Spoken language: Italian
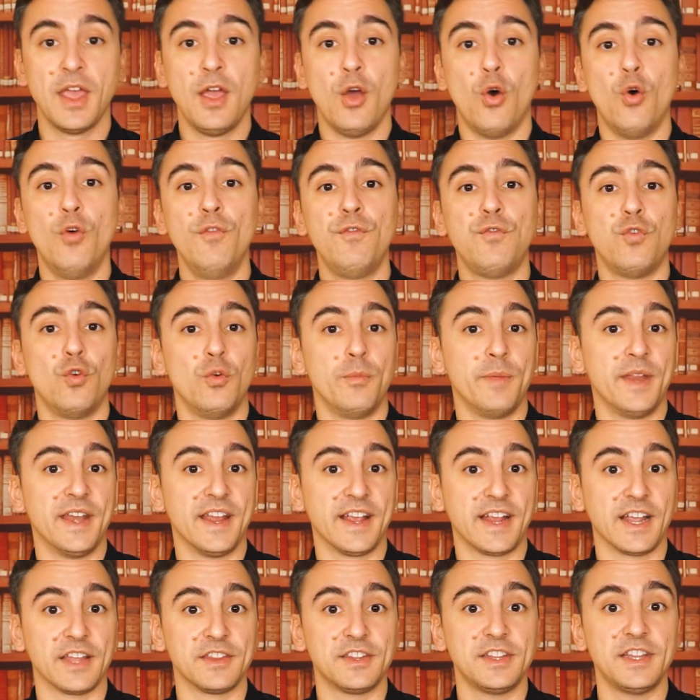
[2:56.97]
un fulmine
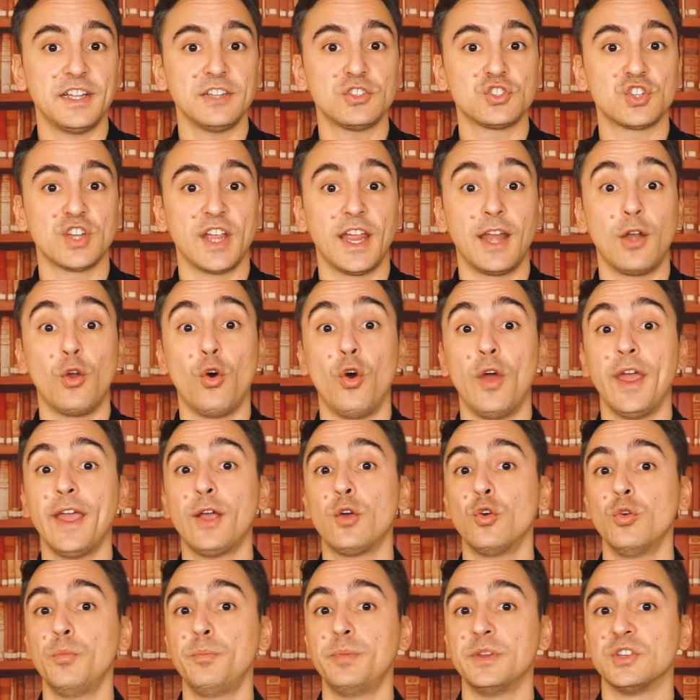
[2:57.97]
cade dal cielo e
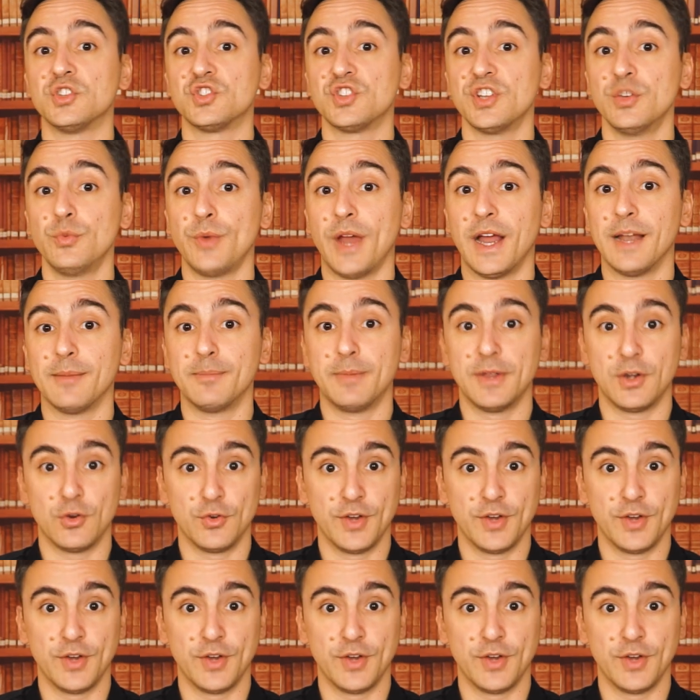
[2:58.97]
colpisce un albero